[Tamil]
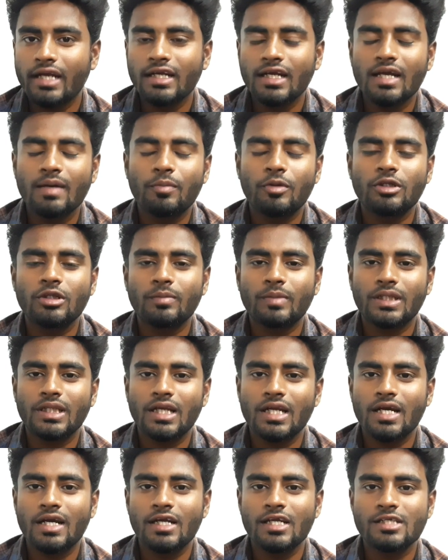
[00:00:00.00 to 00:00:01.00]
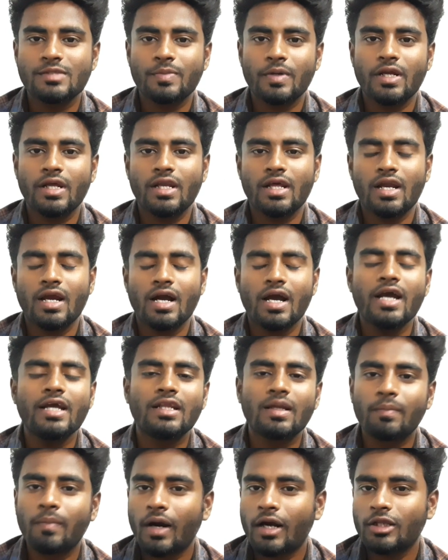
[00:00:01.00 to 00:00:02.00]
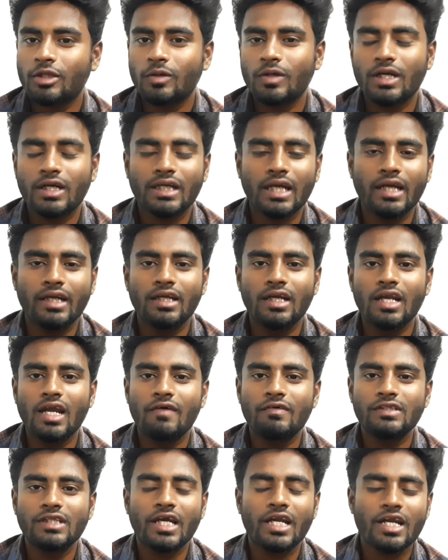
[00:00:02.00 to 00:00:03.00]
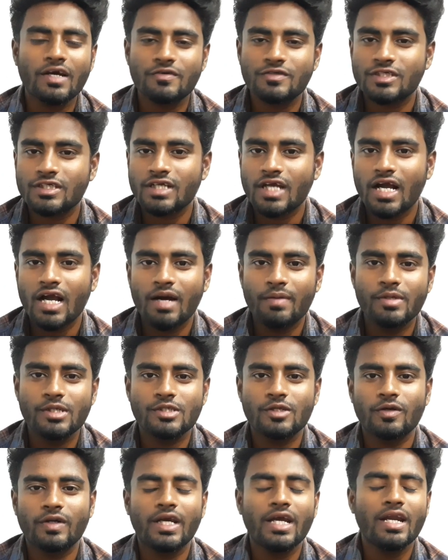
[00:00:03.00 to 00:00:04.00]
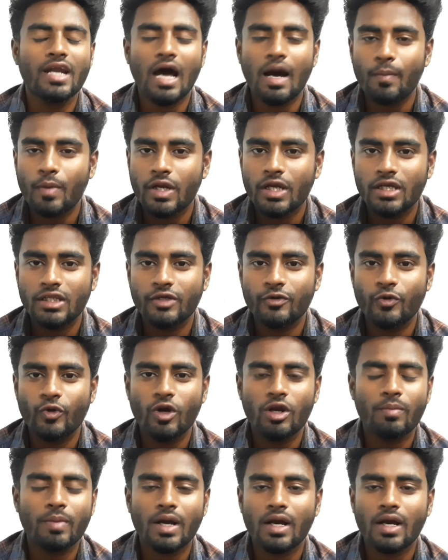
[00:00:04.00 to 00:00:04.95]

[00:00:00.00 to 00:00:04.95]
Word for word: டைட்டில் இப்போ வந்து பார்த்தீங்கன்னா ரிலீஸ் பண்ணியிருக்காங்க இந்த படத்தோட டைட்டில்லாம் வந்து என்ன வச்சிருக்காங்க அப்படின்னு சொல்லிட்டு நாம இன்னைக்கு இந்த வீடியோவில்